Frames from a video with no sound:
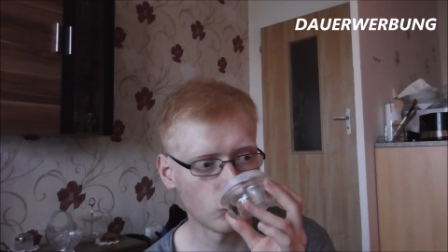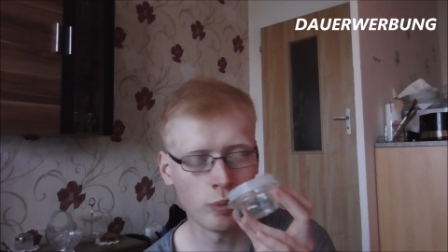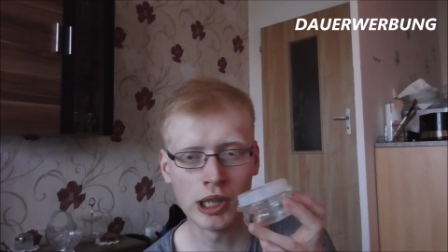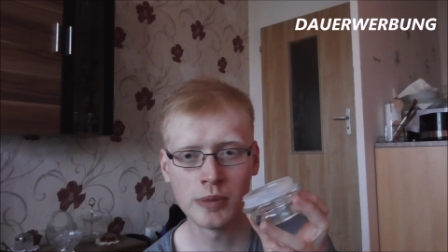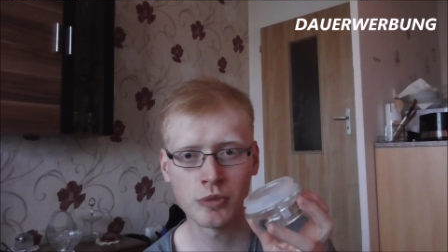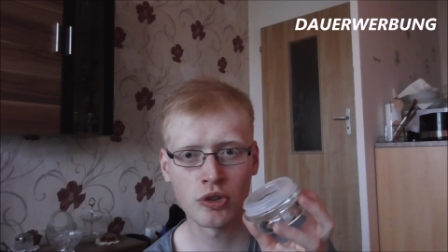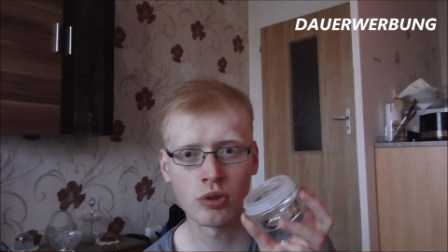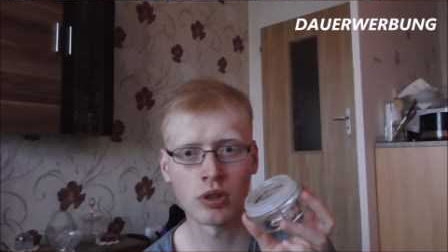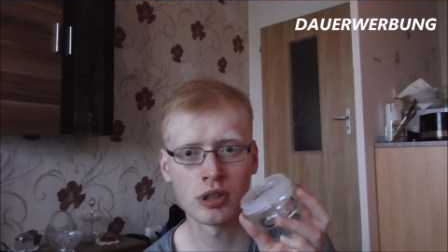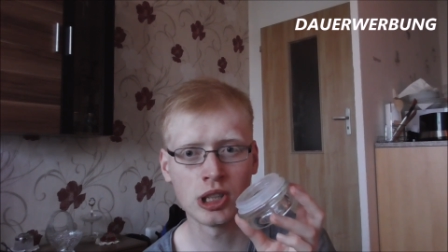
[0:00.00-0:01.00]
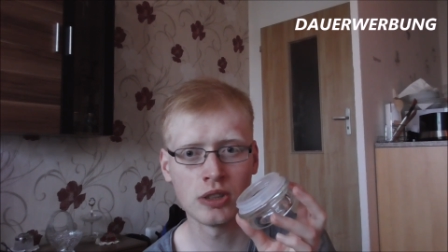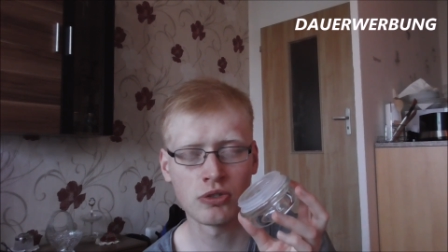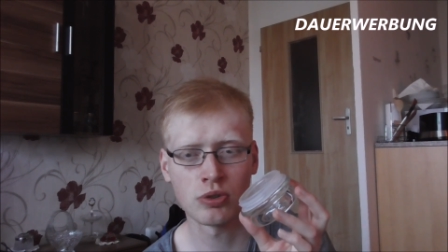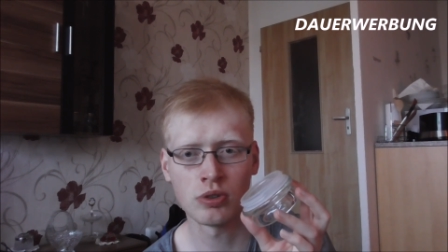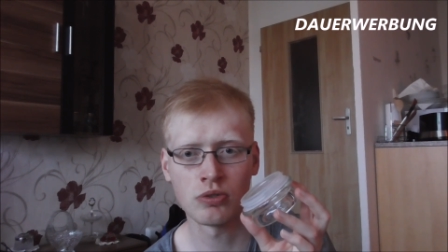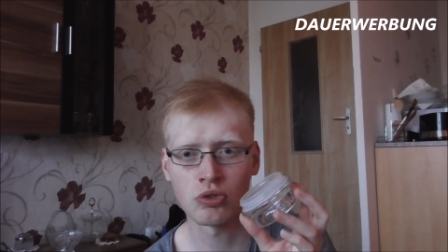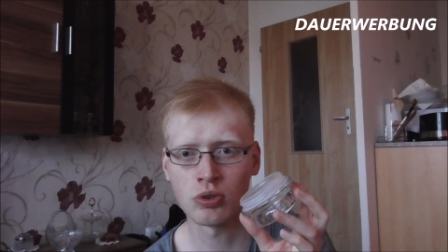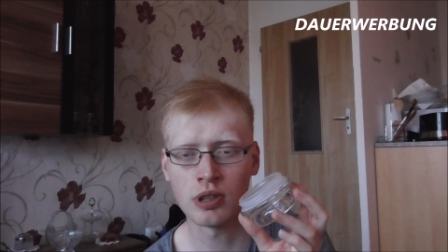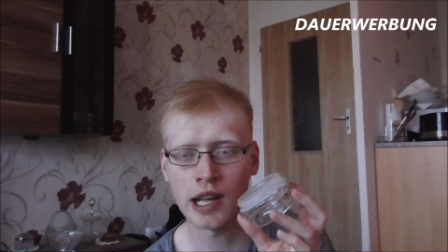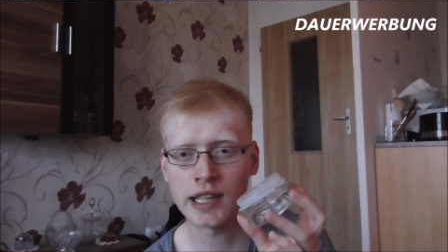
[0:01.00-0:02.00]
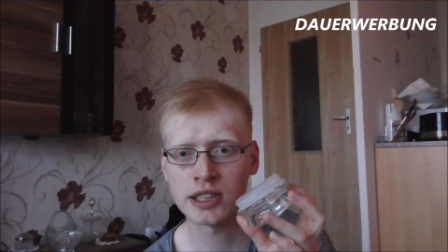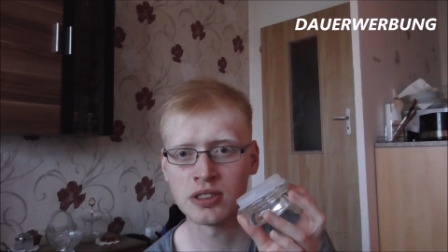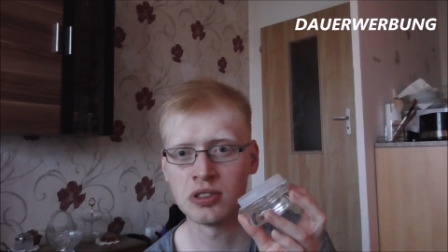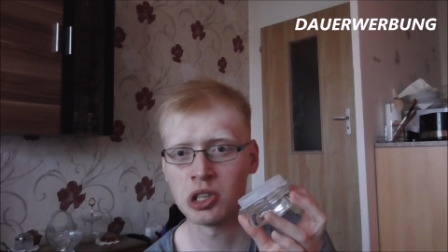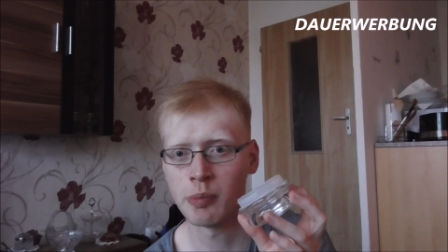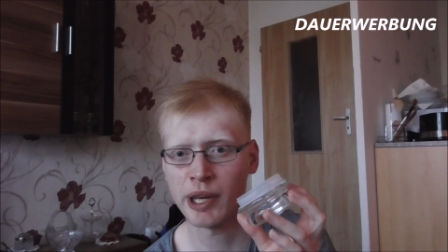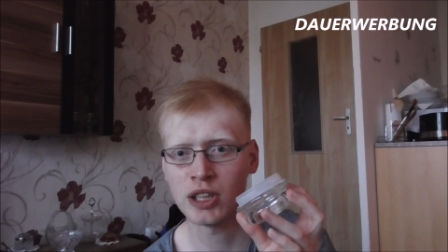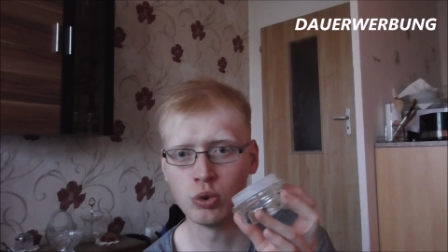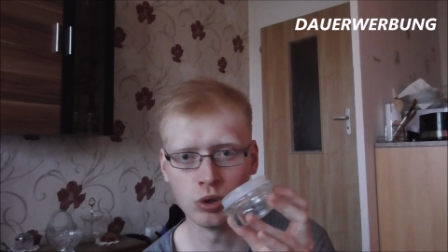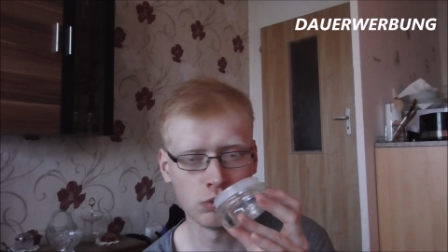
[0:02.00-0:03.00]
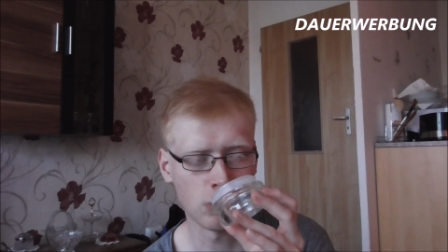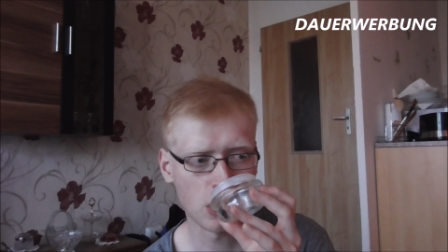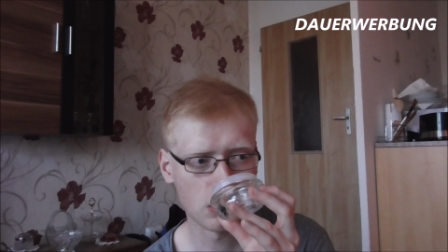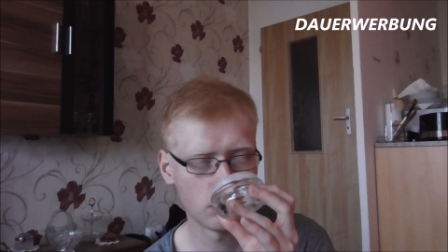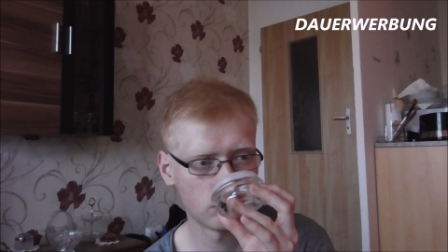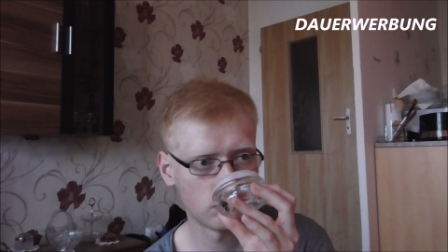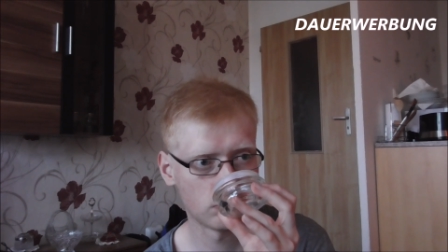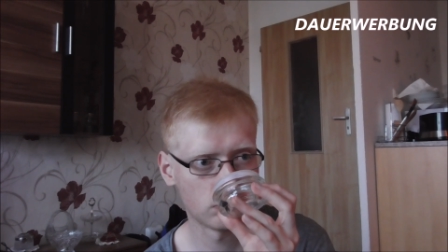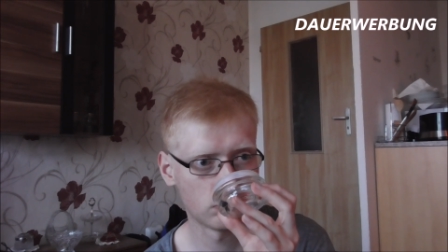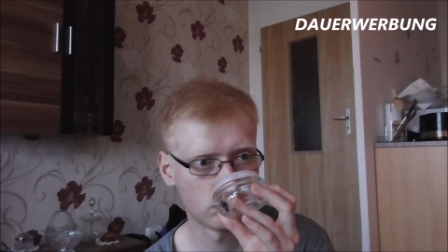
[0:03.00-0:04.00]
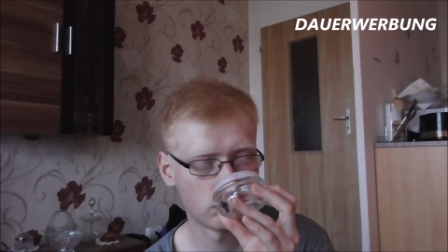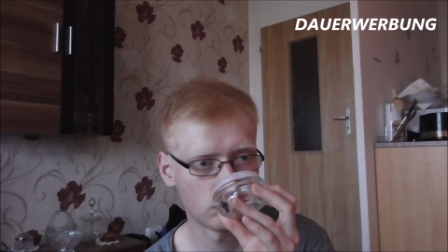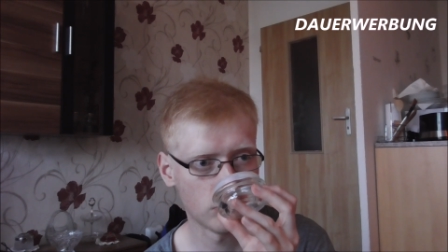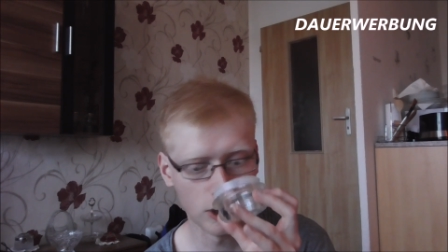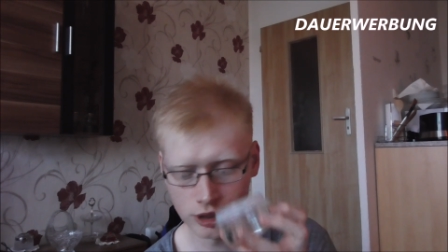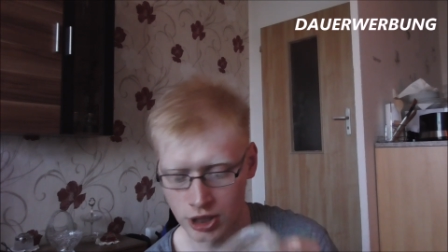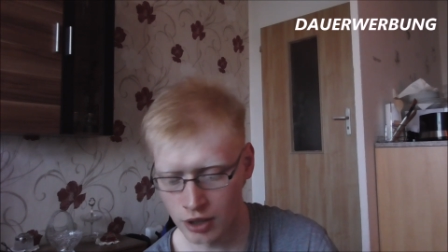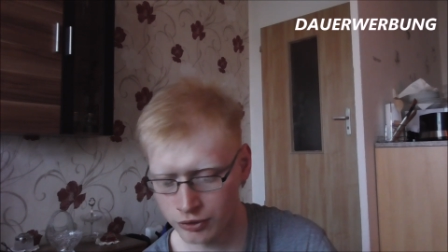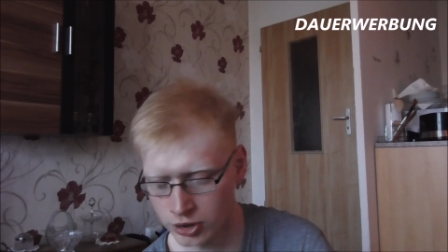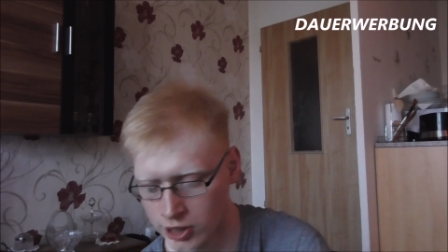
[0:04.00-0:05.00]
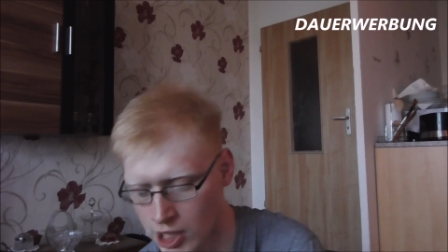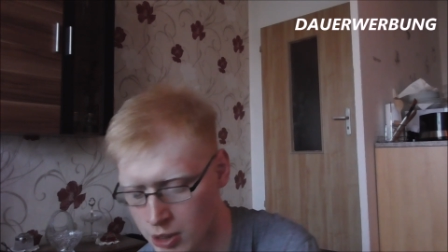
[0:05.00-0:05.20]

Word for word: Und man nimmt sogar die, die so, so eine leichte Gebäcknote wahr, die auf dem